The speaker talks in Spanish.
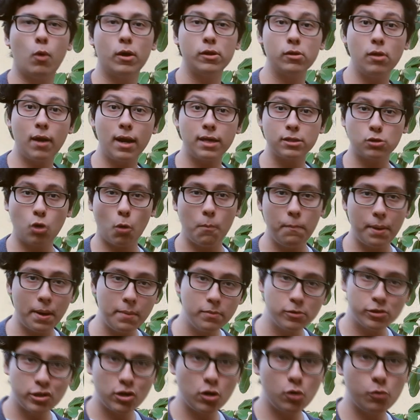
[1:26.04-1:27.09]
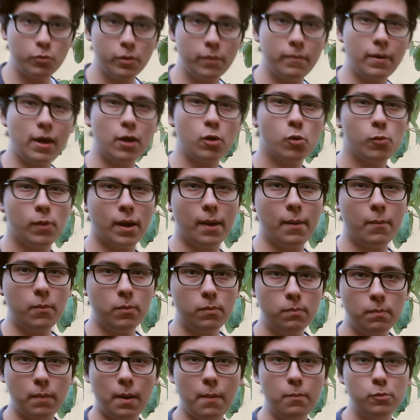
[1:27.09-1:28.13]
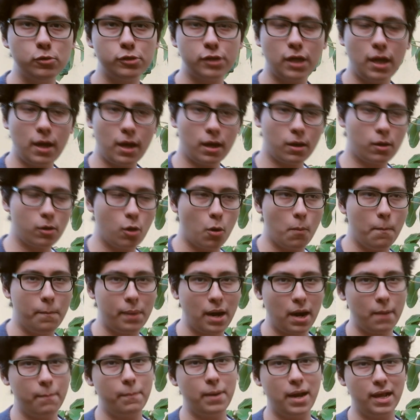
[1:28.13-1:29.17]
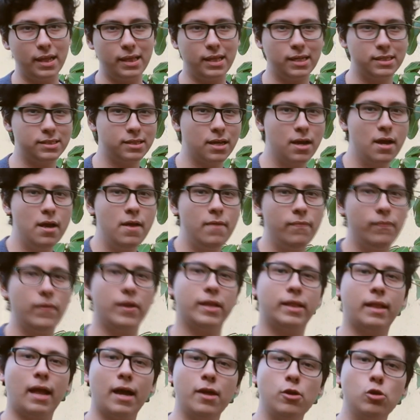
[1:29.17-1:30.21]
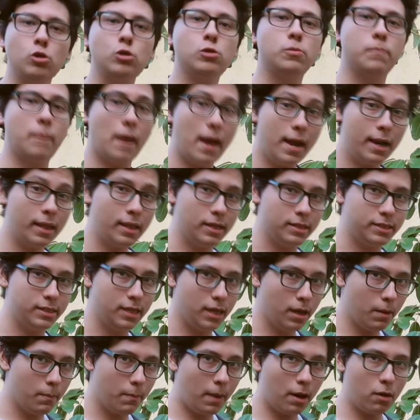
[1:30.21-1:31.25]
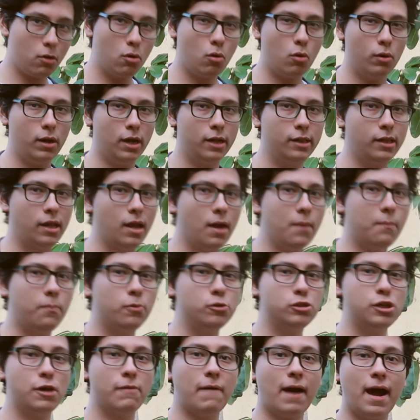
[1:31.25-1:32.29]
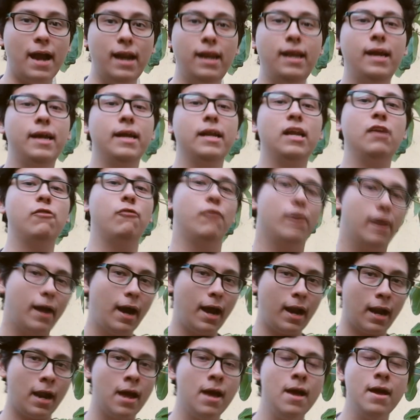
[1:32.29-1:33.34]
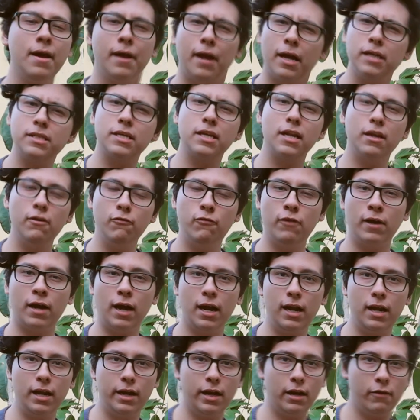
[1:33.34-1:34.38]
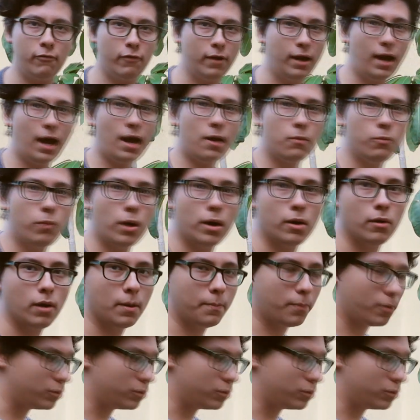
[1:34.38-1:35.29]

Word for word: Cuando las compramos en los viveros vamos a comprar plantas de tallos verdes, sin embargo con el tiempo se va a lignificar. ¿Qué significa lignificar? Bueno,